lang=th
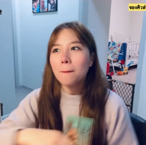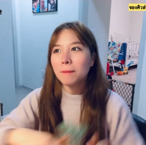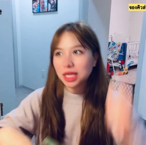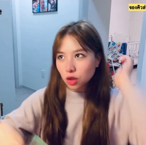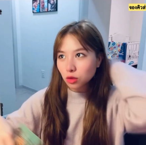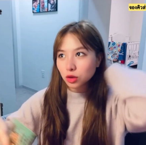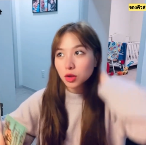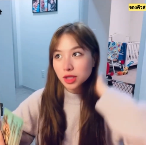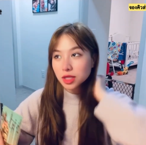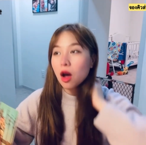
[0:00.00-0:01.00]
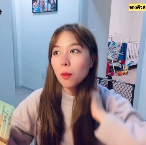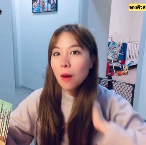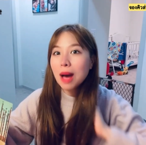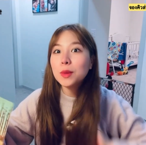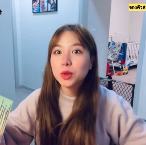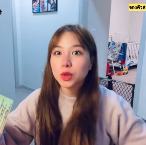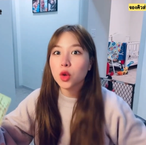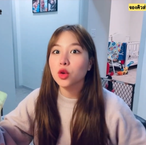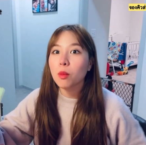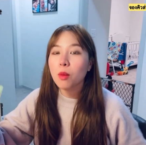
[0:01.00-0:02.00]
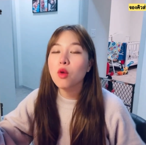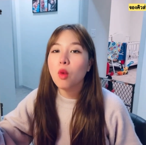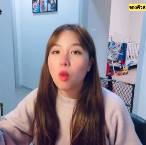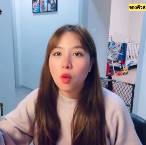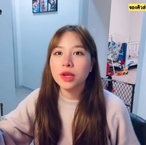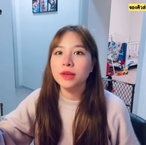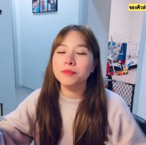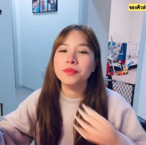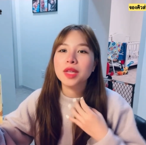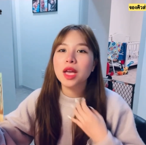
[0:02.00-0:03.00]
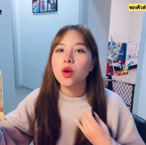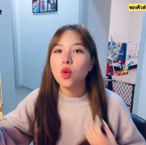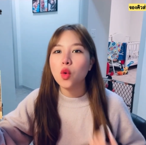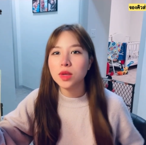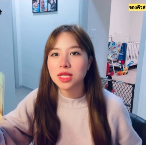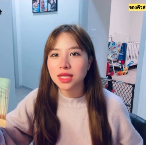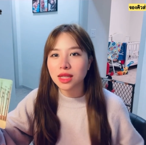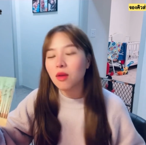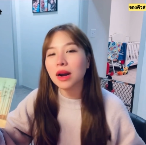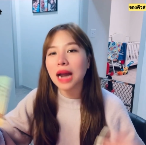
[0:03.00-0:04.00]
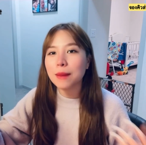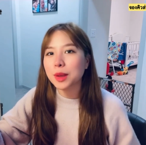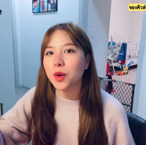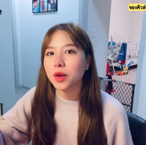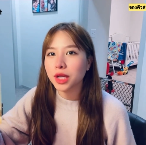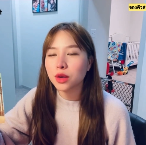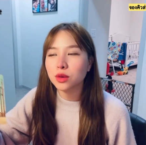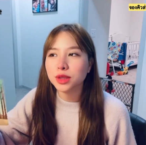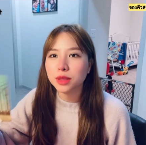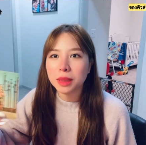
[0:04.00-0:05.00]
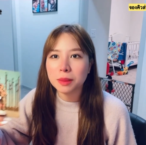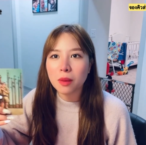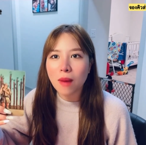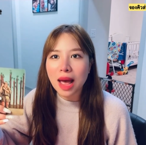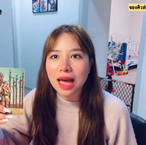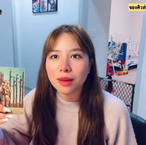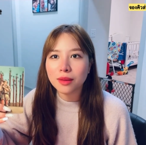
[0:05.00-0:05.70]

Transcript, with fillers: มันต้องทดสอบความอดทนของพวกคุณ คุณจะต้องกลายเป็นคนที่รู้สึกเหมือนแบบว่า